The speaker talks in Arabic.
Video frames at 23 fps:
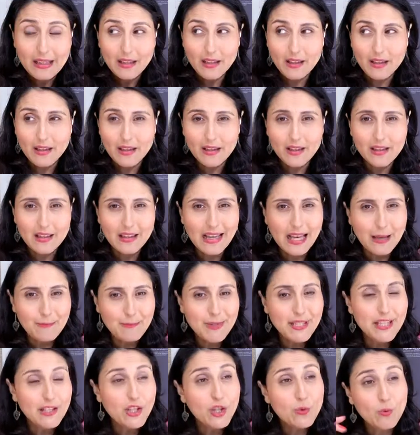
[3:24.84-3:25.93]
آه،
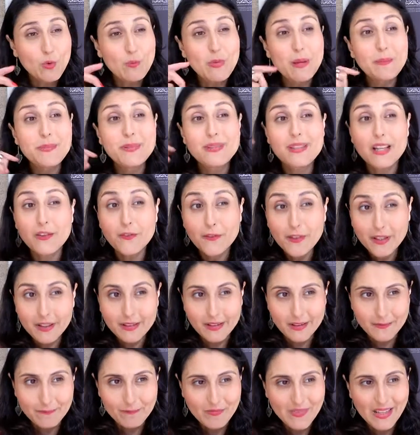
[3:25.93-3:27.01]
حبينا نجمعوا ما بين
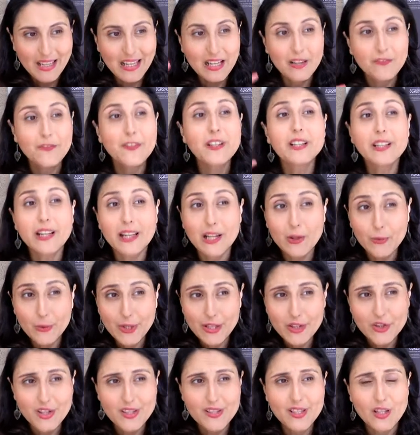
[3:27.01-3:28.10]
الفكر الفكر حول
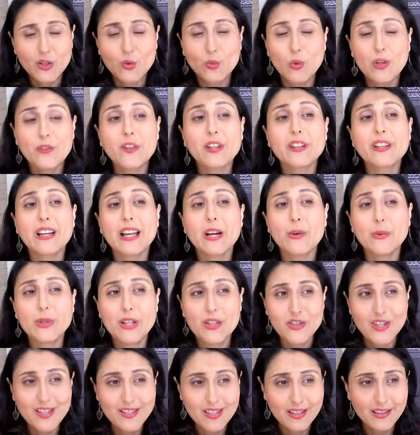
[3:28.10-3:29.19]
الجسد والفكر حول
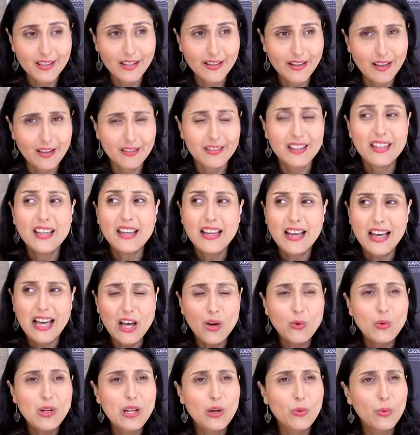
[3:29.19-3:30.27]
جسد الرقص
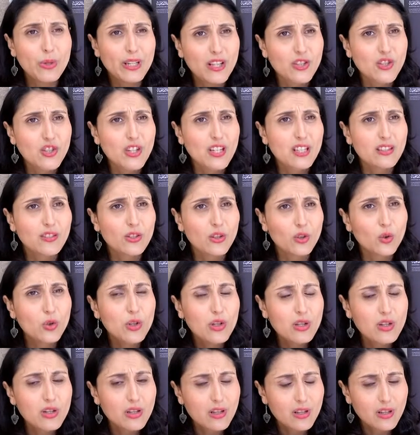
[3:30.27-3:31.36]
حول ورشات
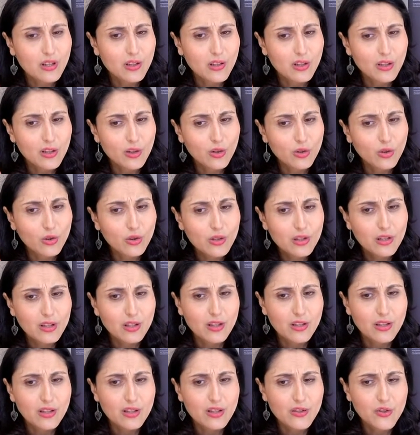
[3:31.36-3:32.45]
كل آه، كل
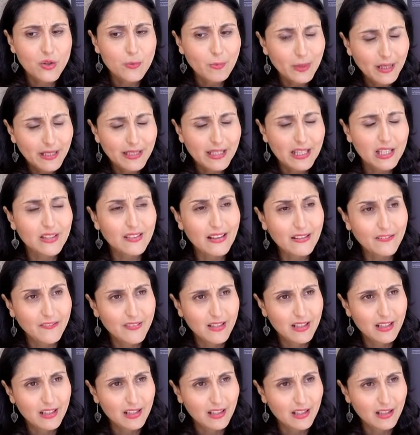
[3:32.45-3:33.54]
صبحيات
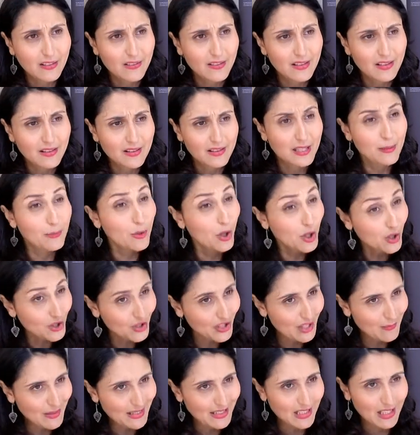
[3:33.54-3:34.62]
في دي برانش
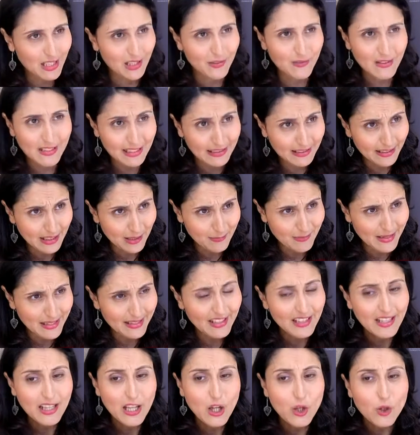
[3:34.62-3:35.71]
تيماتيك في الكاتريمار
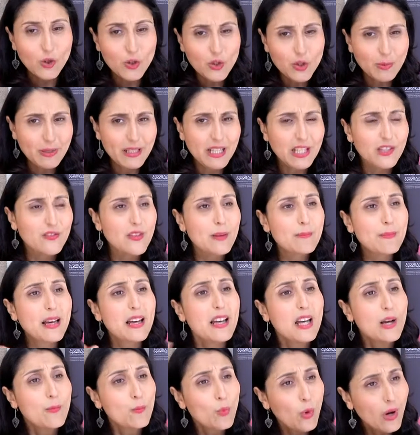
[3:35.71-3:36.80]
كل صبحيات فما
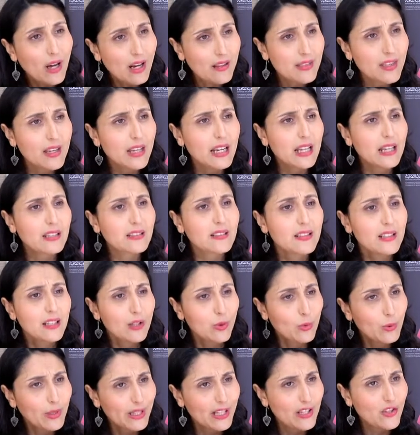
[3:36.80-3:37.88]
محاضرات
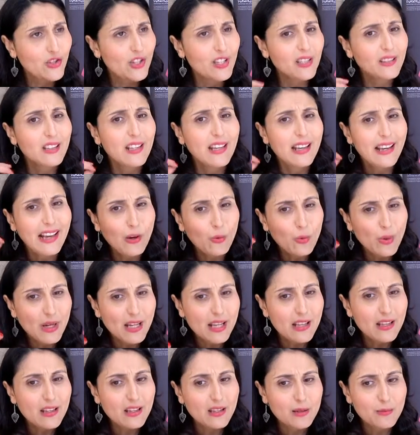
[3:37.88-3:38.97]
ورشات
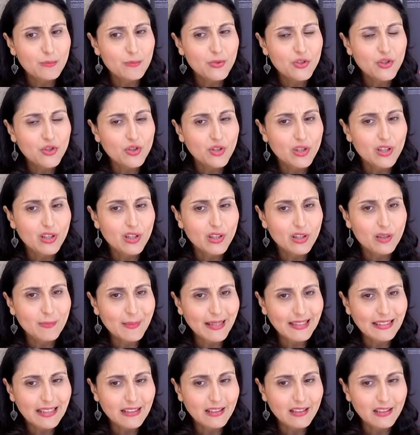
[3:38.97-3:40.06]
وباش آه، آه،
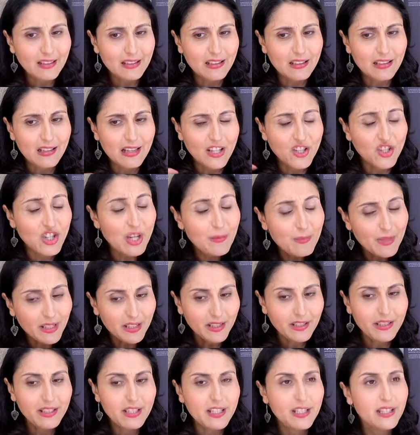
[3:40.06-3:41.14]
معناتها
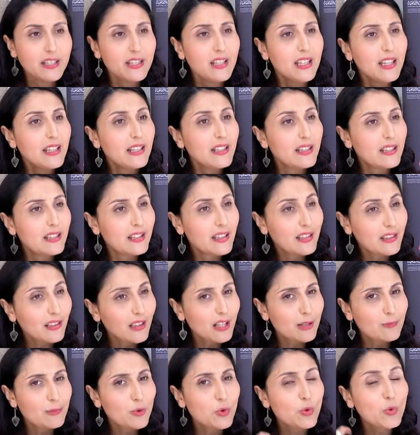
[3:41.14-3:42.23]
الجامعيين
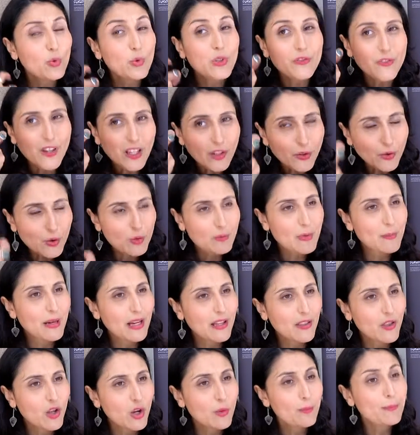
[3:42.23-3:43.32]
يتقابلوا ويفكروا مع
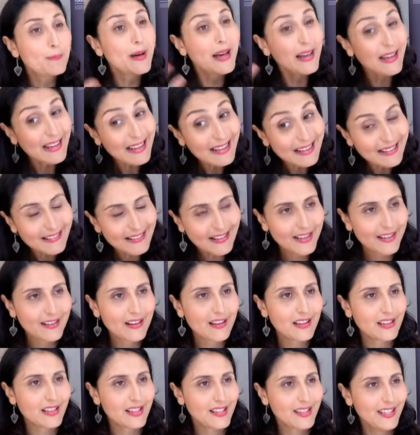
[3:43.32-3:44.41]
بعضهم مع
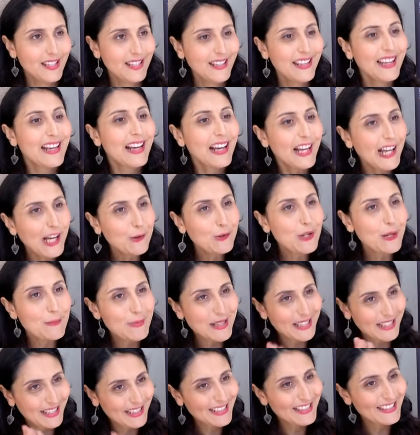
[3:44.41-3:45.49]
الراقصين حول
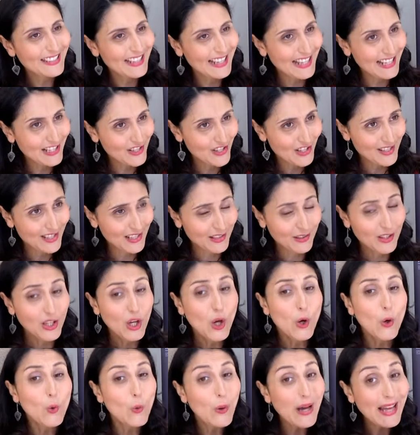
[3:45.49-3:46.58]
مكانه الجسد
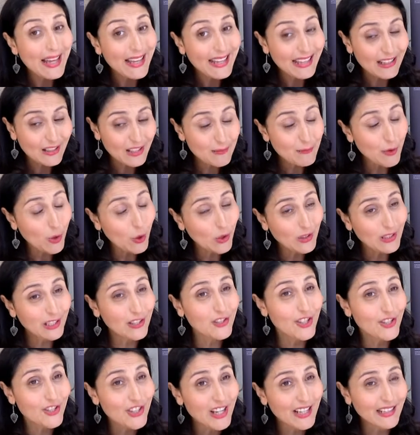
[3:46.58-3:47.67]
وكما قلت لك
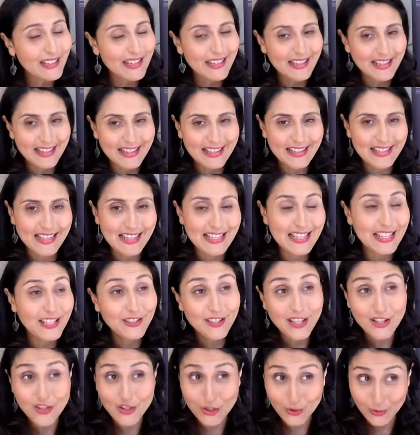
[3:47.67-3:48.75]
شجعنا
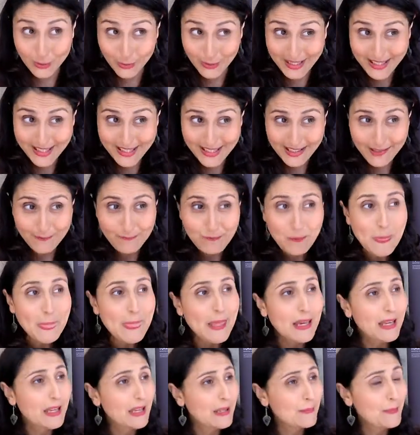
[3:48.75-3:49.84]
الانتاج التونسي
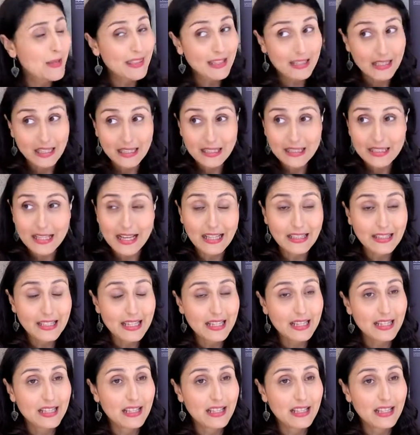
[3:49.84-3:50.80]
مثلا عندنا